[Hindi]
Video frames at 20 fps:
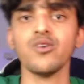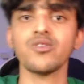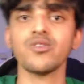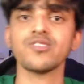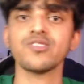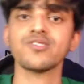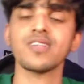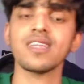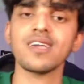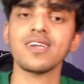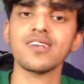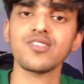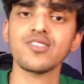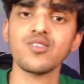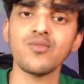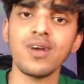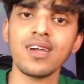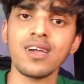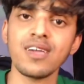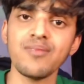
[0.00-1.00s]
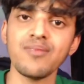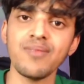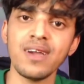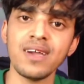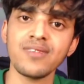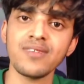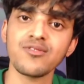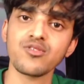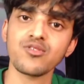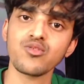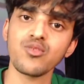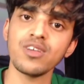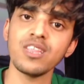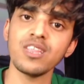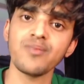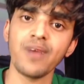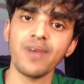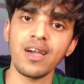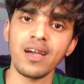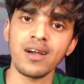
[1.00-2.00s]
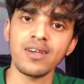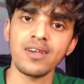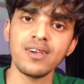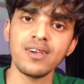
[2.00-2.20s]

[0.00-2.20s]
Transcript: और इस तरीके से हुआ कि मैं सो ही नहीं पाया